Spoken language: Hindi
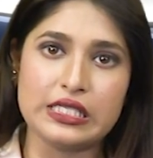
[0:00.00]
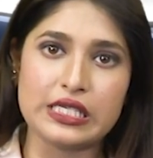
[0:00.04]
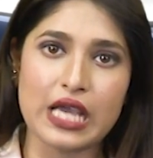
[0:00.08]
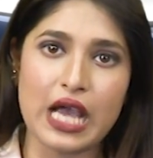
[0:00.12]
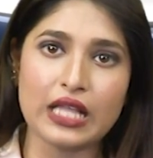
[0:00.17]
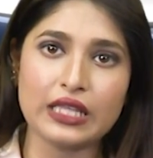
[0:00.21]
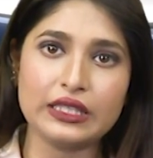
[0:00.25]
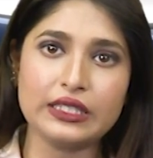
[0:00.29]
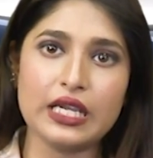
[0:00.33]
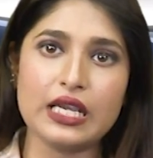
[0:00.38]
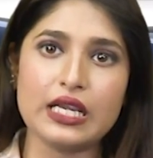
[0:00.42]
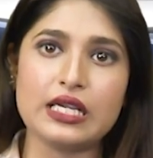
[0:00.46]

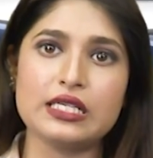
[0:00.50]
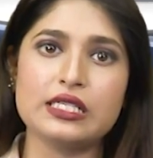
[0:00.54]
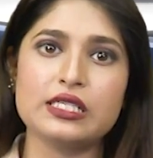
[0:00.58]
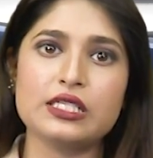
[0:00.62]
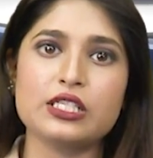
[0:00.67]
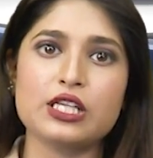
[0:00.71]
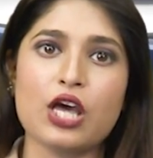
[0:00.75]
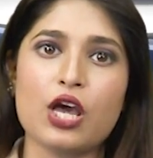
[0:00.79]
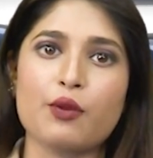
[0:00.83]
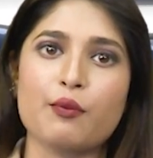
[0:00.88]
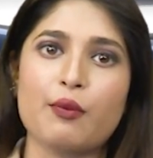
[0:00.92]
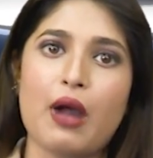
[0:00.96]
जातीय
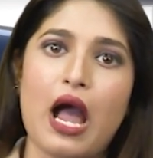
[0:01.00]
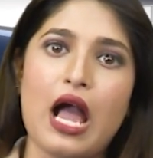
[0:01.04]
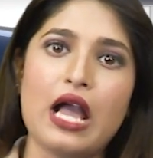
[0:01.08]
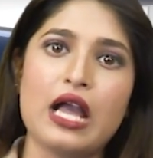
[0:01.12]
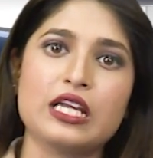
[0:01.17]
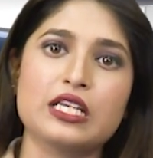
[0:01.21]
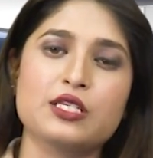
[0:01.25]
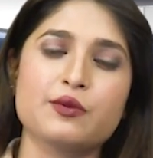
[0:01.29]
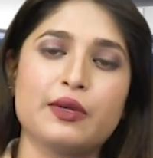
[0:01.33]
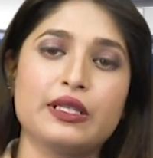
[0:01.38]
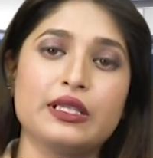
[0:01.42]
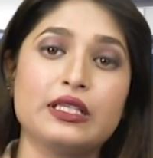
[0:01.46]
हिंसा और
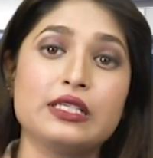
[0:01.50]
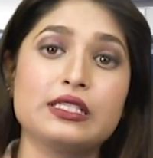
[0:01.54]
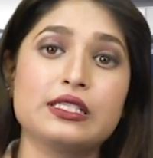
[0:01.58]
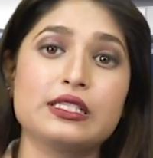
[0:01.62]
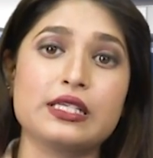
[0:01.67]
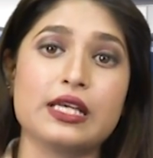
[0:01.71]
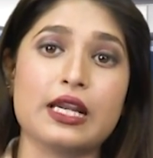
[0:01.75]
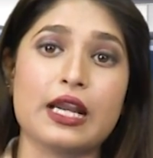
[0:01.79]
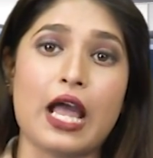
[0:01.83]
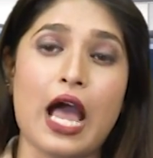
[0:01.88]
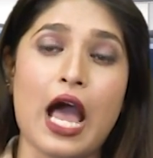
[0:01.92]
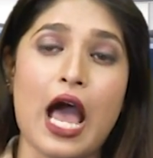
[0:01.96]
महागठबंधन
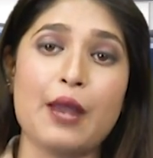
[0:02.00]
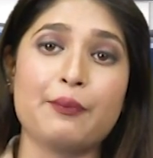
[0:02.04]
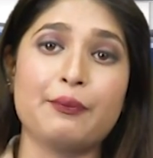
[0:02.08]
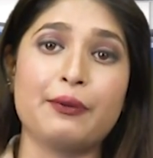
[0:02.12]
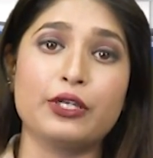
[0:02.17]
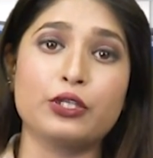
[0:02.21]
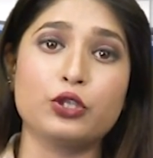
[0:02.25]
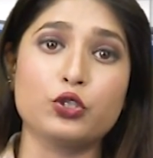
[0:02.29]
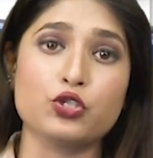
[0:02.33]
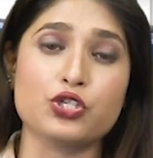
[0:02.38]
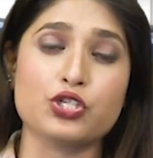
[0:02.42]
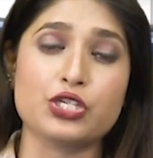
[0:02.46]
सरकार
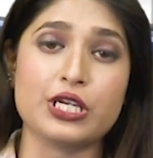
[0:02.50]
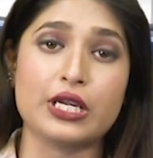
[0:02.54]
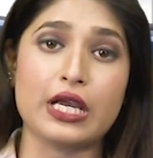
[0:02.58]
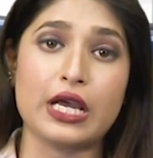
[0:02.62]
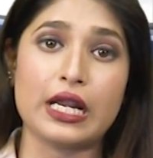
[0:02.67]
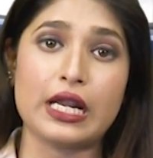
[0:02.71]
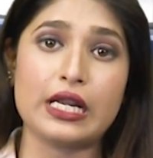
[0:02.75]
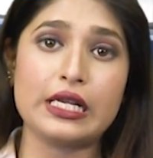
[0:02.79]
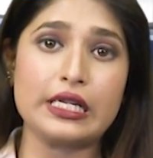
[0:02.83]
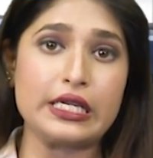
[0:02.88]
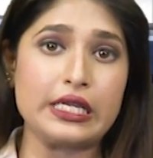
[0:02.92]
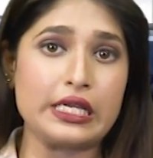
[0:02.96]
पर
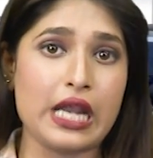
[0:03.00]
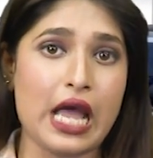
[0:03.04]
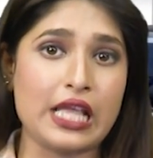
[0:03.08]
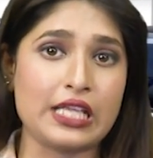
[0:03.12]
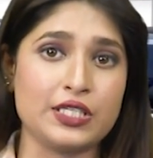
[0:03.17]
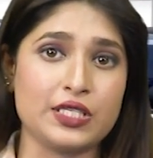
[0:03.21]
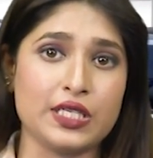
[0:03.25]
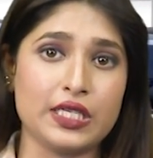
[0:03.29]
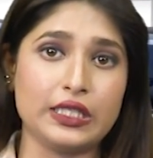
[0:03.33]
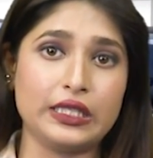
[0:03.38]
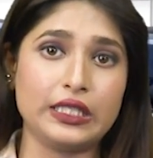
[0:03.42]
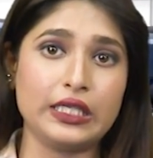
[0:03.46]
तुष्टिकरण की
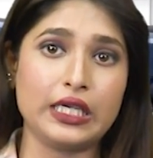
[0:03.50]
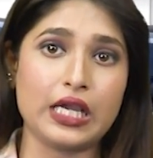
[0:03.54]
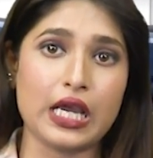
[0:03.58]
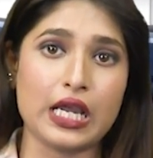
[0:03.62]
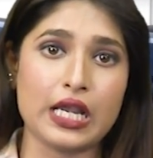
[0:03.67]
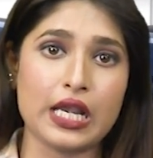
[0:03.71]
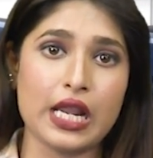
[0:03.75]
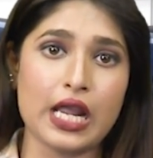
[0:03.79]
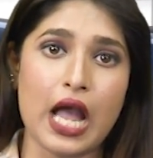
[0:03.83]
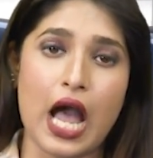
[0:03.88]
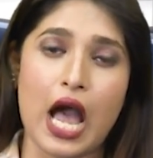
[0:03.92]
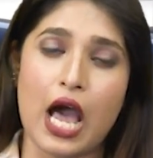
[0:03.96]
राजनीति
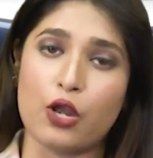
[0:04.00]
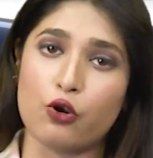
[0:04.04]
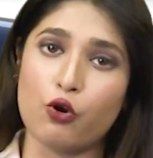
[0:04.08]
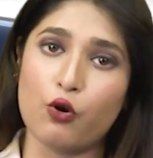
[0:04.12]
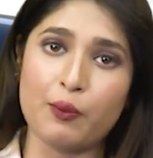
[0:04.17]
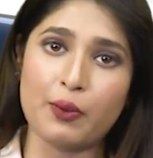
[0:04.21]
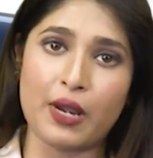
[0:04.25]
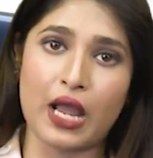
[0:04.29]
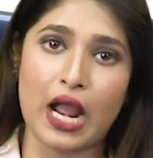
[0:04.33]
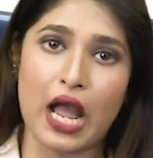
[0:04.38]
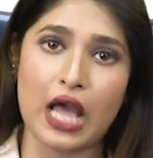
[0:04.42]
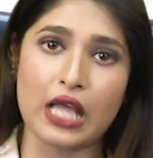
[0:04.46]
करने का
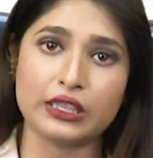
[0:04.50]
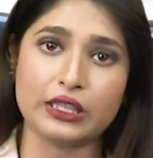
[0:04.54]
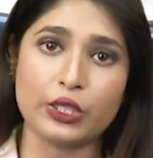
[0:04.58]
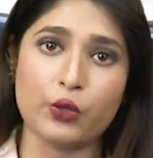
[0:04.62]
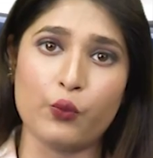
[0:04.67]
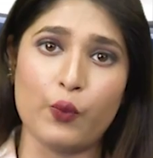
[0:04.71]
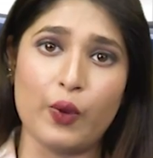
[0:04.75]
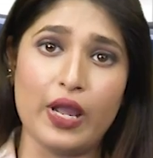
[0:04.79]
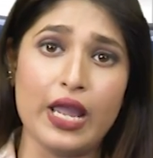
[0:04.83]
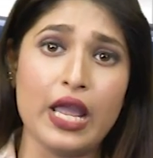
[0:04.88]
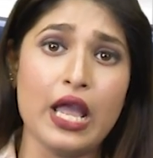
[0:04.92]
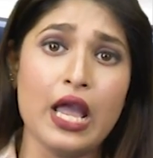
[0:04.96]
आरोप लगाते
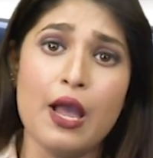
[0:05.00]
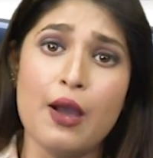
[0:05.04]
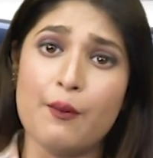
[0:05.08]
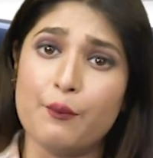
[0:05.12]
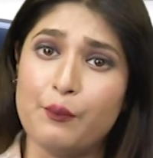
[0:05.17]
हुए